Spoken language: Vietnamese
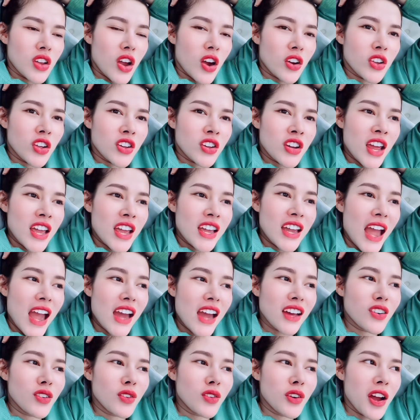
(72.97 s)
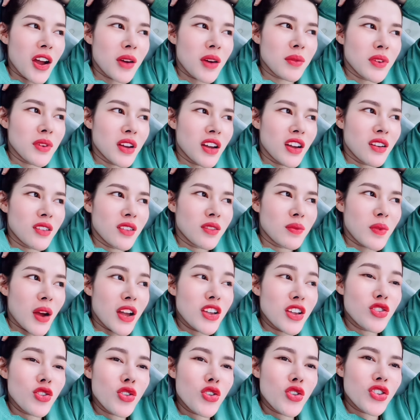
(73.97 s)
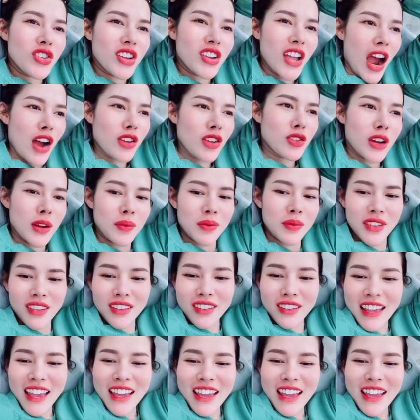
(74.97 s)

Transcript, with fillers: rồi nhìn thấy khác đúng không bởi tôi thương vợ tôi lắm